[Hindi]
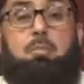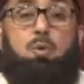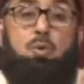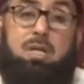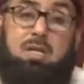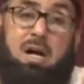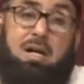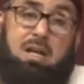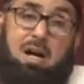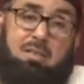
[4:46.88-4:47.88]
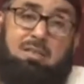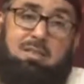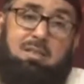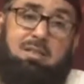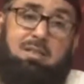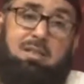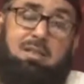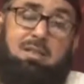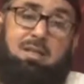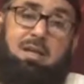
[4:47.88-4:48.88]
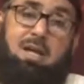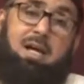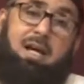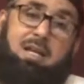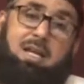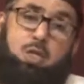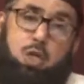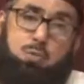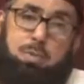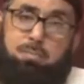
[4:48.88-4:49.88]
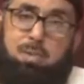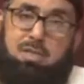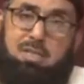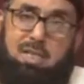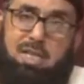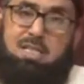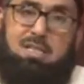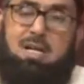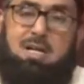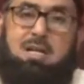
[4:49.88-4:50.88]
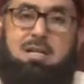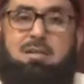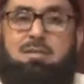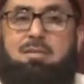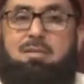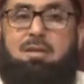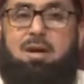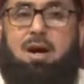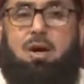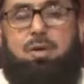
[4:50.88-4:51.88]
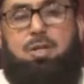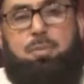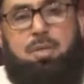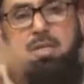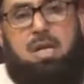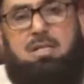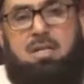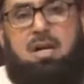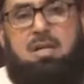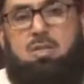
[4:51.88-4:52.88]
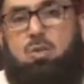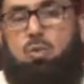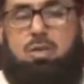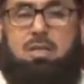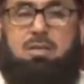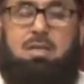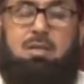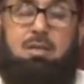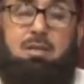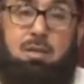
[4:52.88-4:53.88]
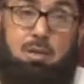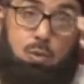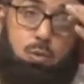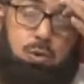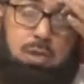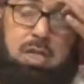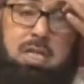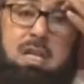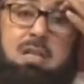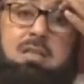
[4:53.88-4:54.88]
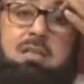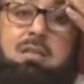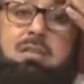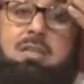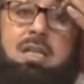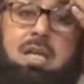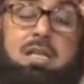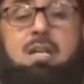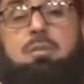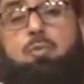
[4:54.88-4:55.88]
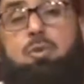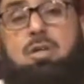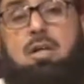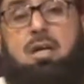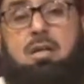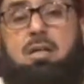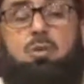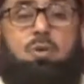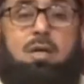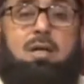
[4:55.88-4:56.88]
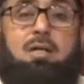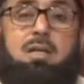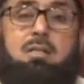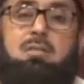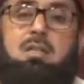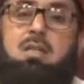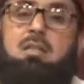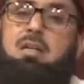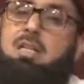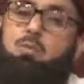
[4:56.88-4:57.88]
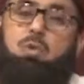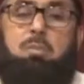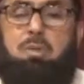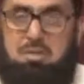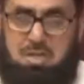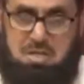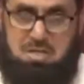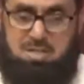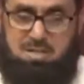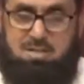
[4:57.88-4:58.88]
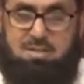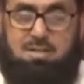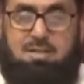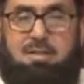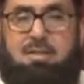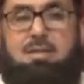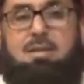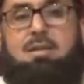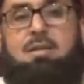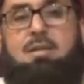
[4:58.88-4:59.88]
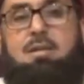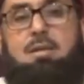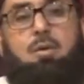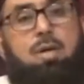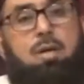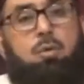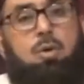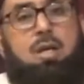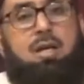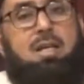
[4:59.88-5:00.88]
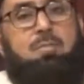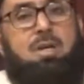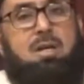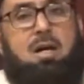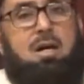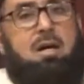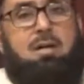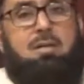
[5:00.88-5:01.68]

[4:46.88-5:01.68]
पूरी कायनात अगर इस अजमत पर यकीन कर ले और इसमें ढल जाए इस नूर के अंदर तो यकीनन यकीनन पूरी कायनात जो है ये जन्नत का नमूना बन जाएगी क्योंकि कुरान करीम ने कहा